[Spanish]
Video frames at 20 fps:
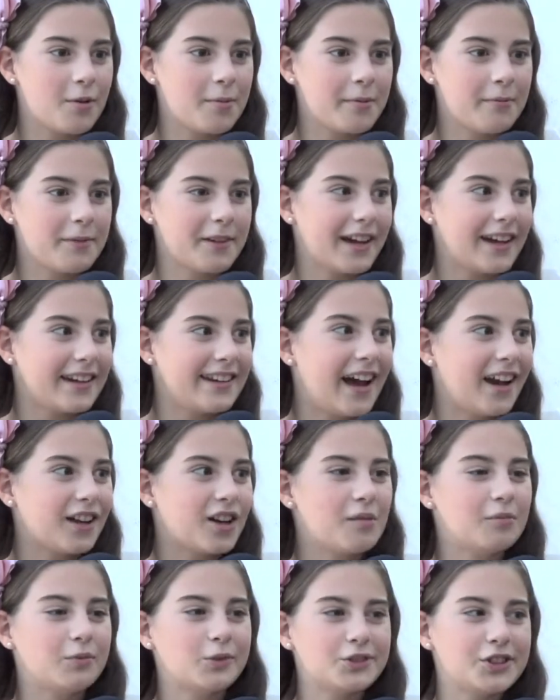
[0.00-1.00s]
viví genial,
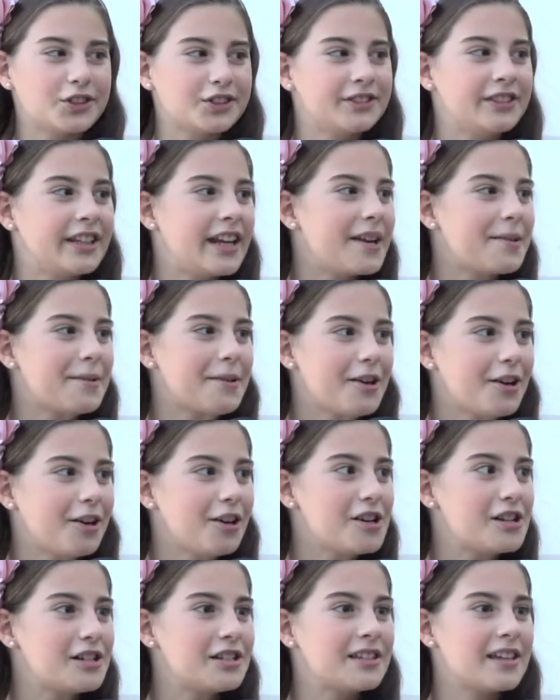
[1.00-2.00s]
con muchos
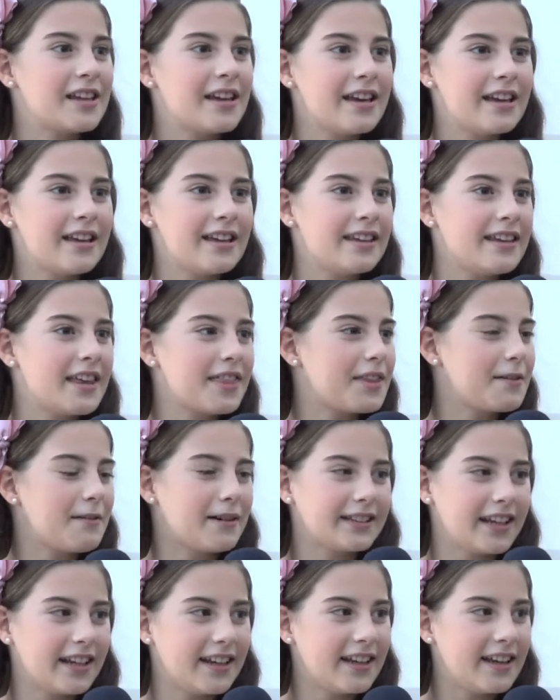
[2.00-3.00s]
nervios y
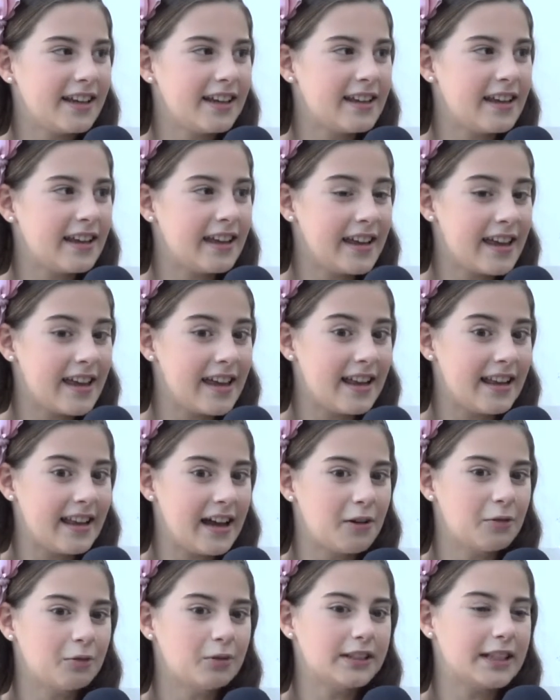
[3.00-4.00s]
encima salí eh,
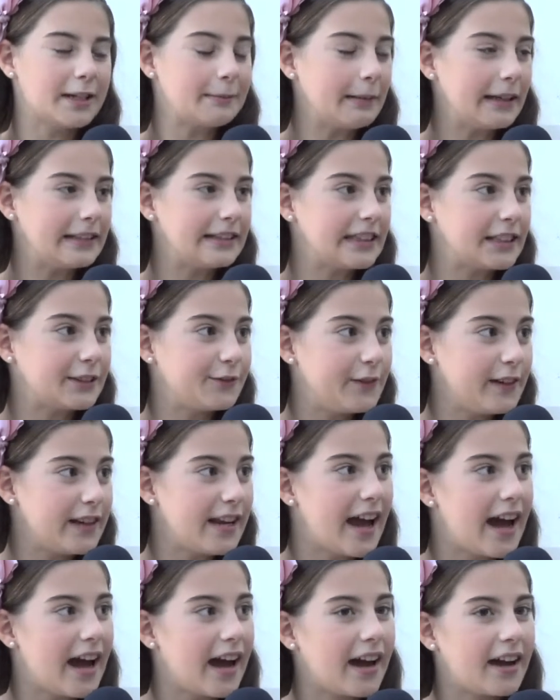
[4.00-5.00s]
la última en
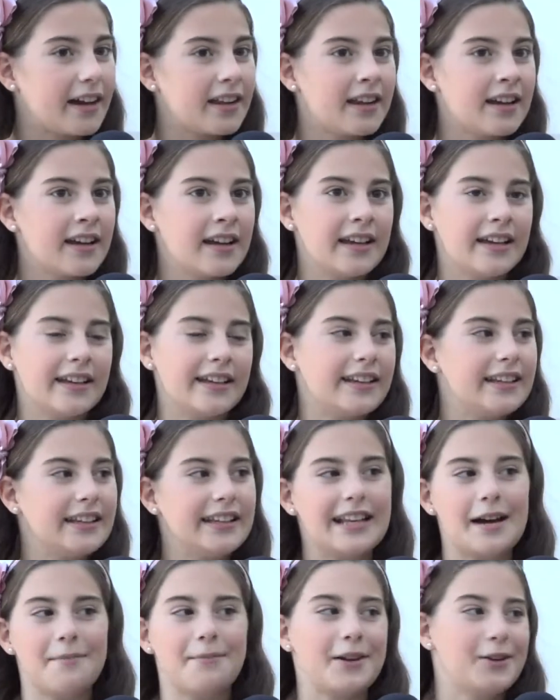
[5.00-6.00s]
desfilar
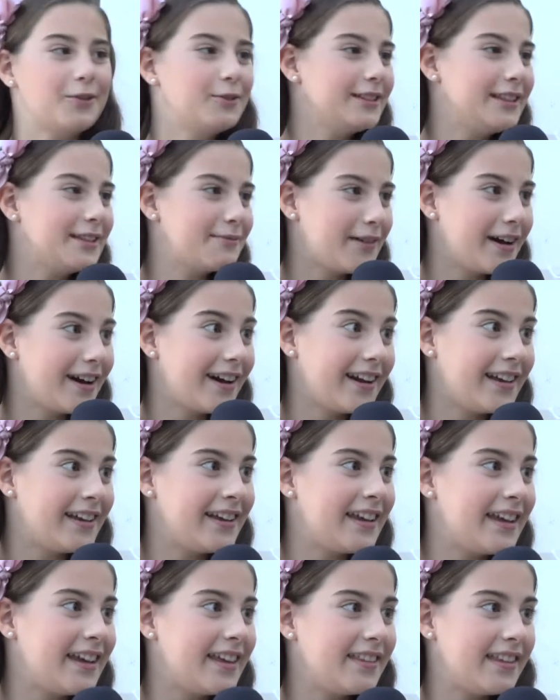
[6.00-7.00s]
y la penúltima
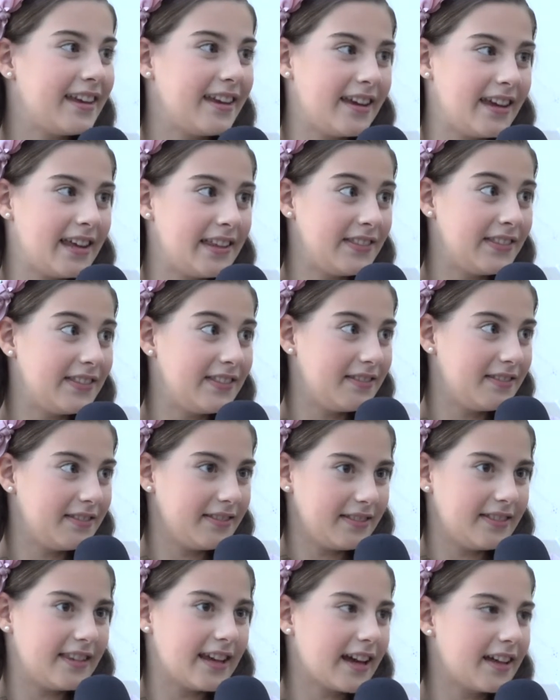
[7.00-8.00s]
eh, de,
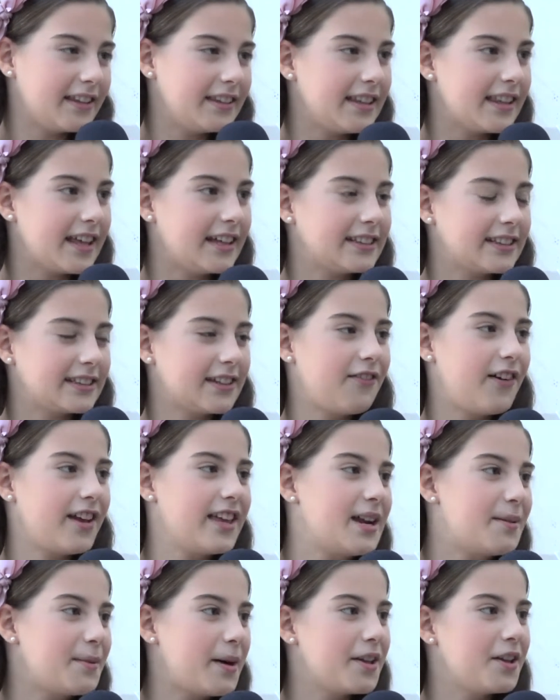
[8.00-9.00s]
de candidatas a
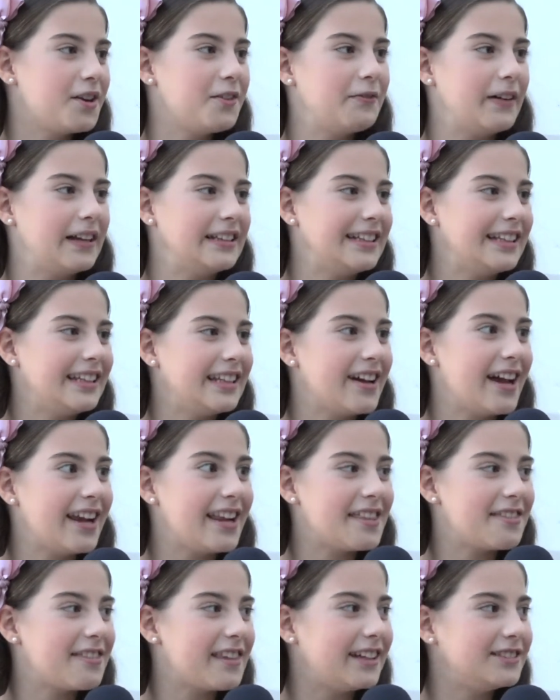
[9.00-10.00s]
fallera mayor infantil de
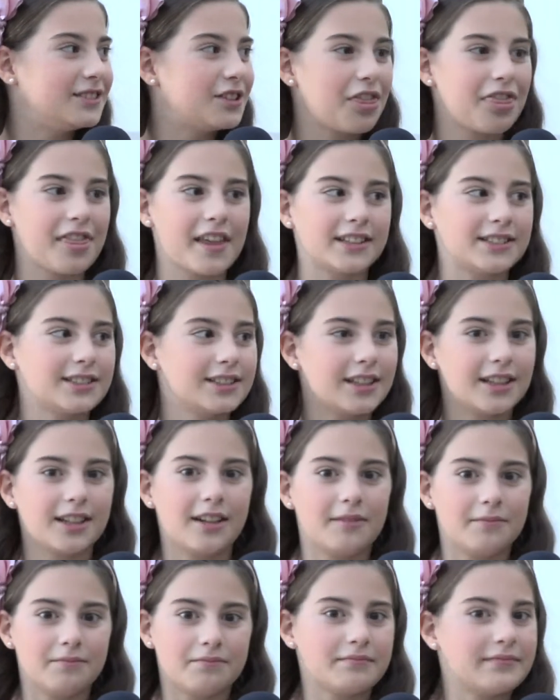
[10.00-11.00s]
Valencia. Entonces
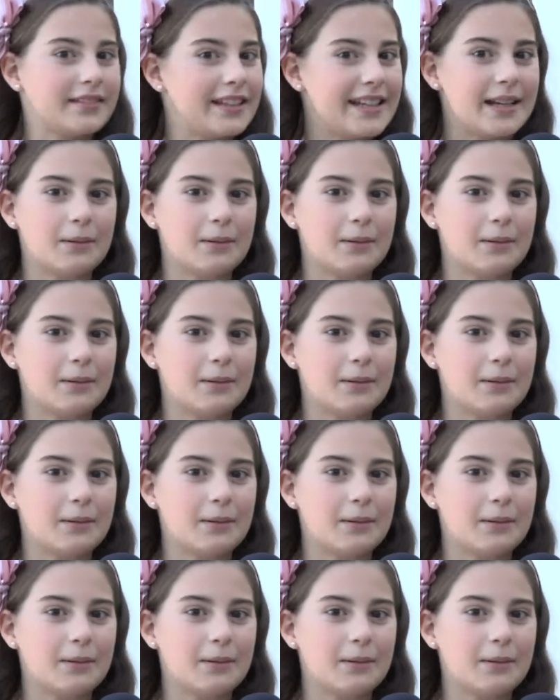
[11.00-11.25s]
tenía